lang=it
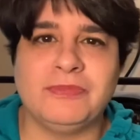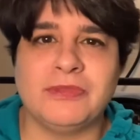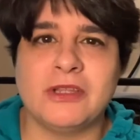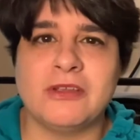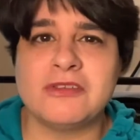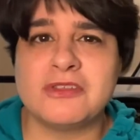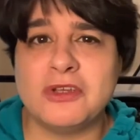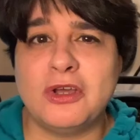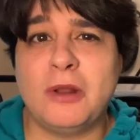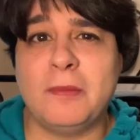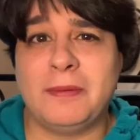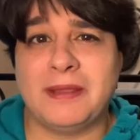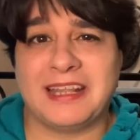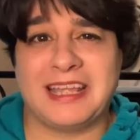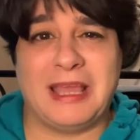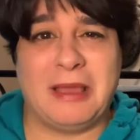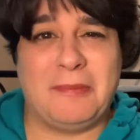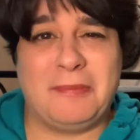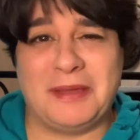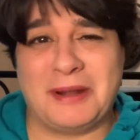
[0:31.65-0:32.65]
Non solo
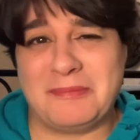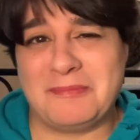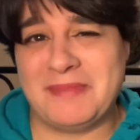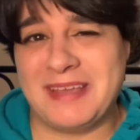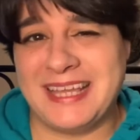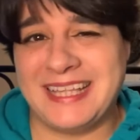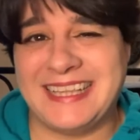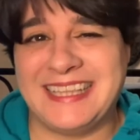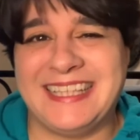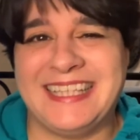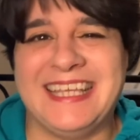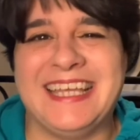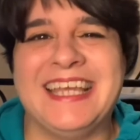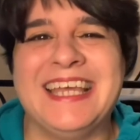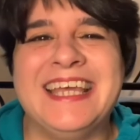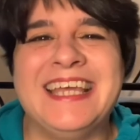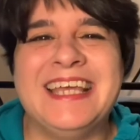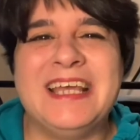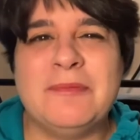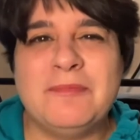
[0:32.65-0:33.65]
perché permette
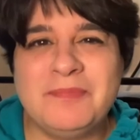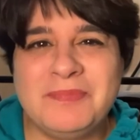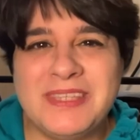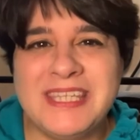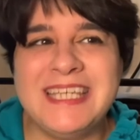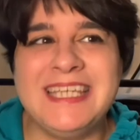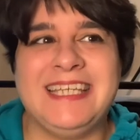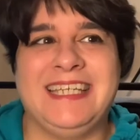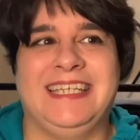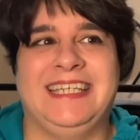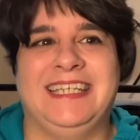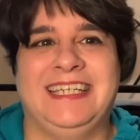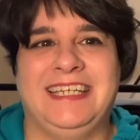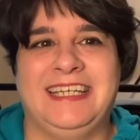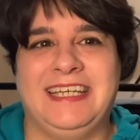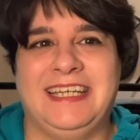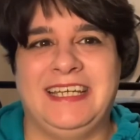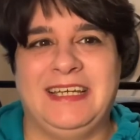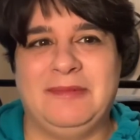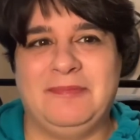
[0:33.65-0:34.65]
di,
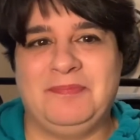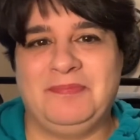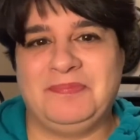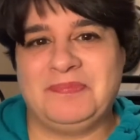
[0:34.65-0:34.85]
eh,